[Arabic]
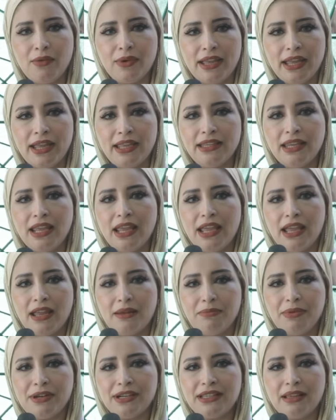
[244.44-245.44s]
وكان
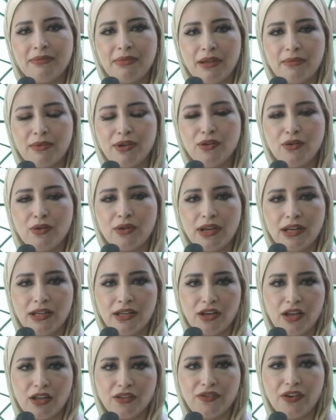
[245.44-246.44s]
البير ده بيعملوا آه،
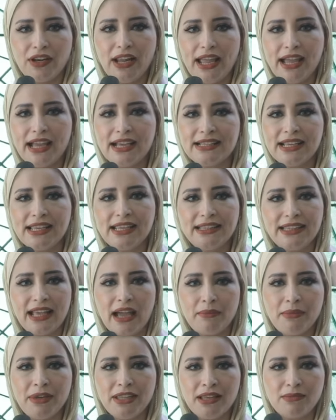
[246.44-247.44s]
للاطفال حاجه زي
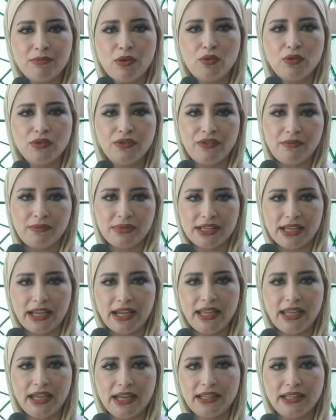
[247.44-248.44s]
التعميد الموجود في
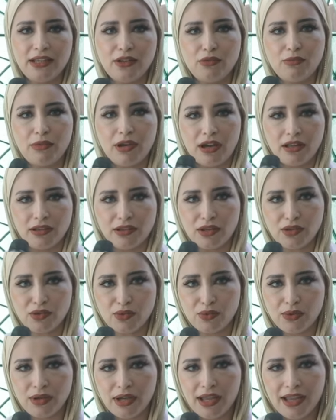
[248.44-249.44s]
المسيحيه كده ان هم
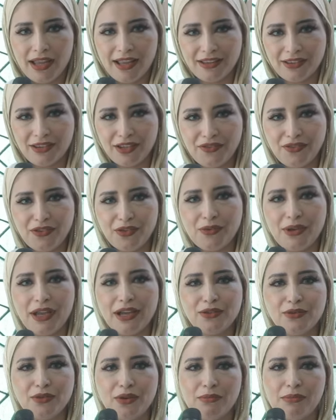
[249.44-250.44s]
يغطسوا الطفل
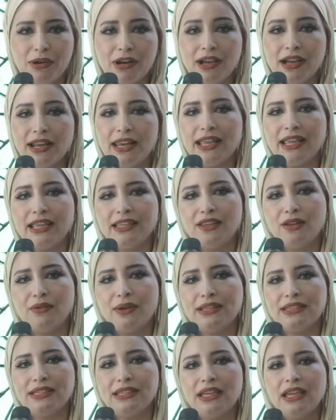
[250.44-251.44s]
وياخدوا البركه لكن
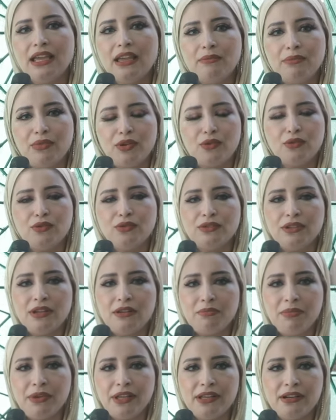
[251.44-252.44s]
دلوقتي بيقولوا ان
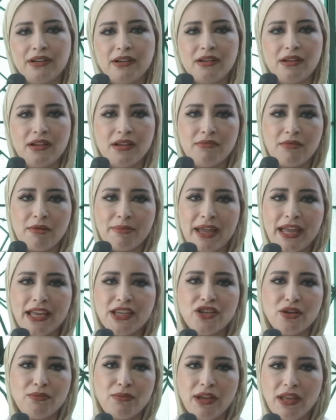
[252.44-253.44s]
البير آه، ما
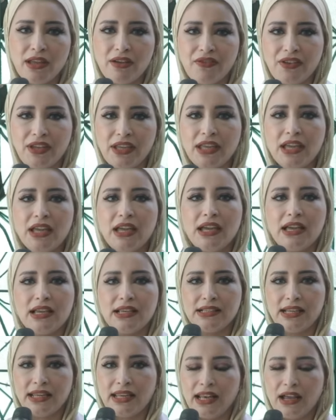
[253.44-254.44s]
بقاش الميه فيه
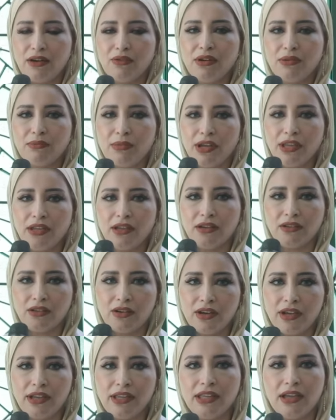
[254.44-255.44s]
آه، زي الاول ميه
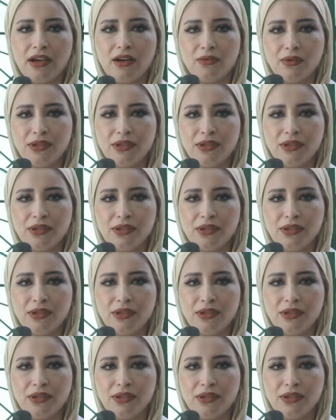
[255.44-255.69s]
نقيه